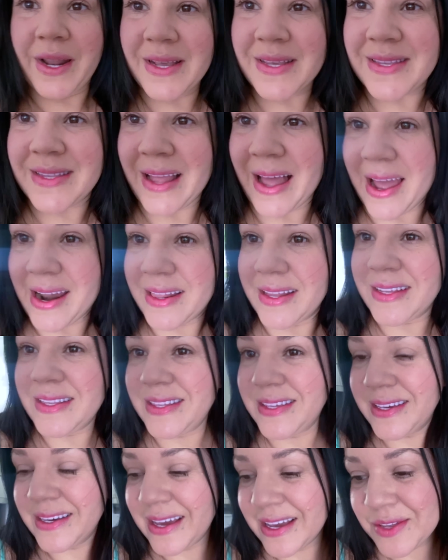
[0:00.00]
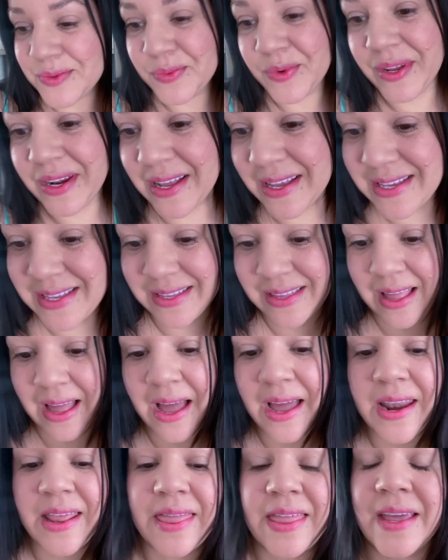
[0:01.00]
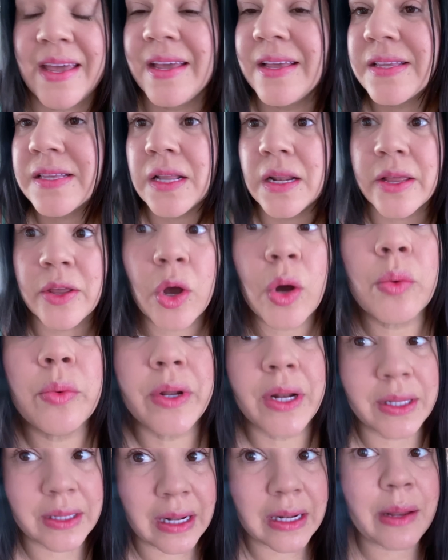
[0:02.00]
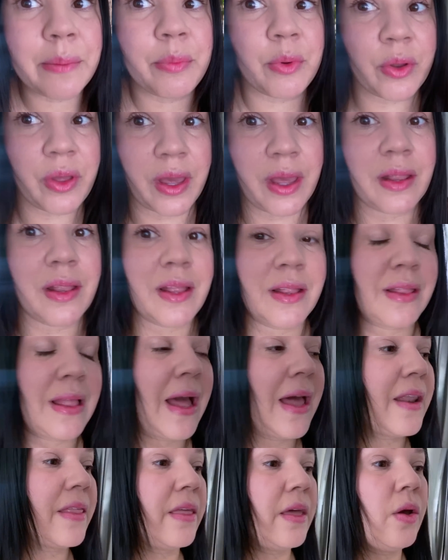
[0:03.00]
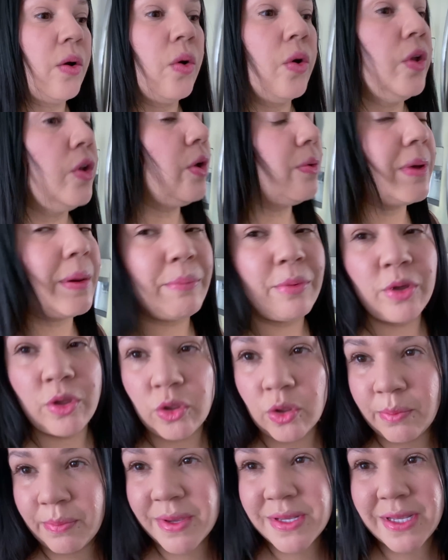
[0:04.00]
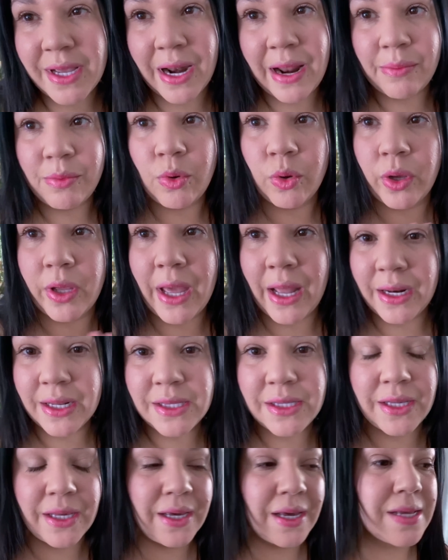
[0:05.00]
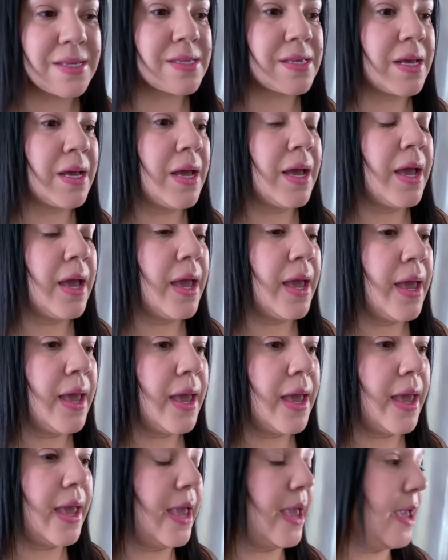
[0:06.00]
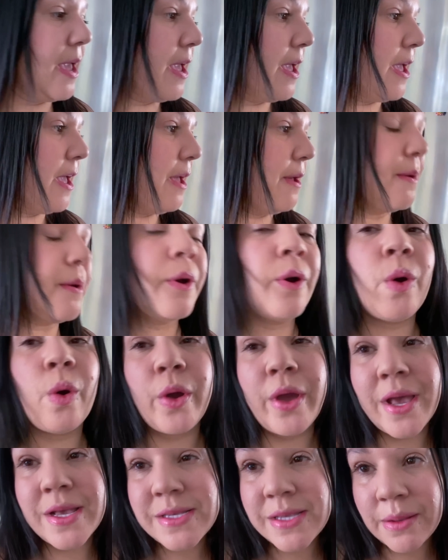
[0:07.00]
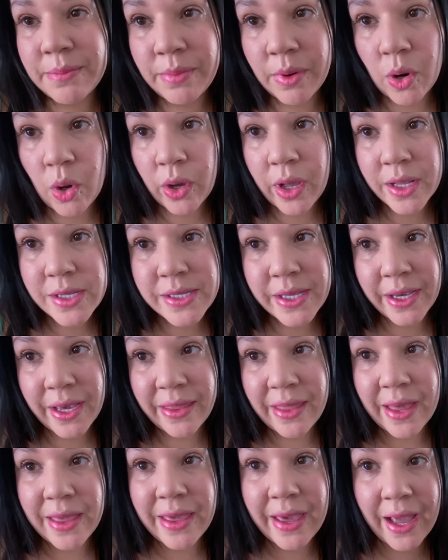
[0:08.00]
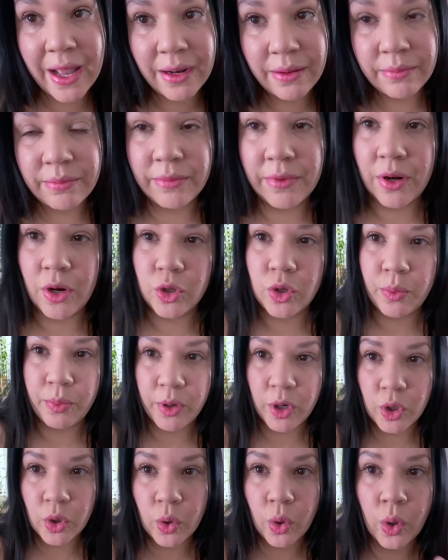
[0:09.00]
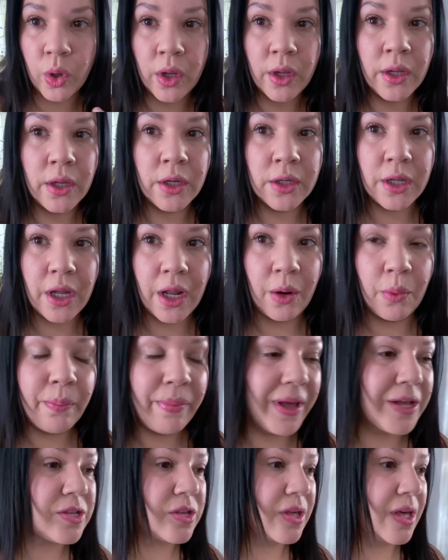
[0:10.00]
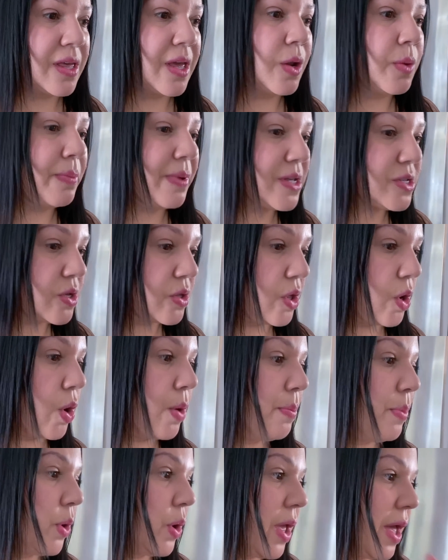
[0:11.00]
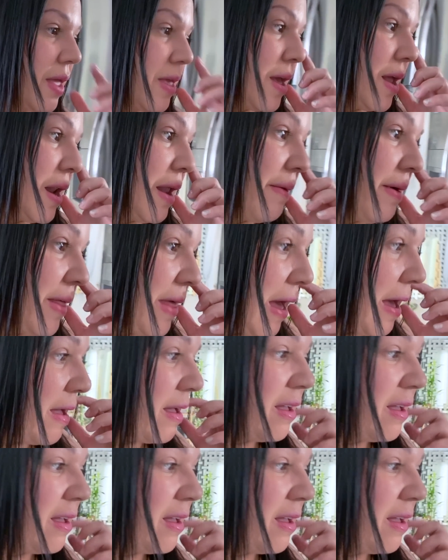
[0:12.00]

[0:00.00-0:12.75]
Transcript: tardes, chicas. Buenas tardes. Les digo buenas tardes porque es de tarde. Hoy no había podido empezar a bloguearles, chicas. Eh, hoy ese blog que sigue de ayer, que lo estoy poniendo en un pedazo de ayer, un pedazo de hoy, porque ayer, la verdad,